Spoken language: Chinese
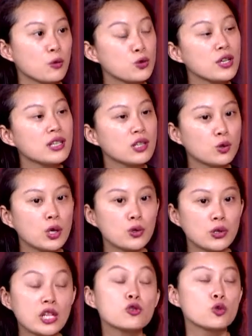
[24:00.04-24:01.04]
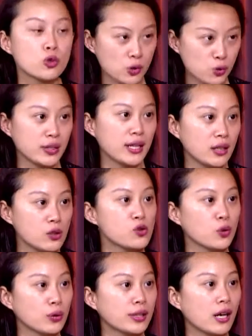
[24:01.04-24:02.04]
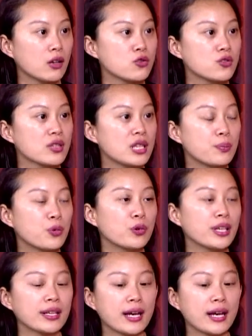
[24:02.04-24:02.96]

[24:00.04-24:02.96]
我觉得对于艺术创作也很重要。就是你不应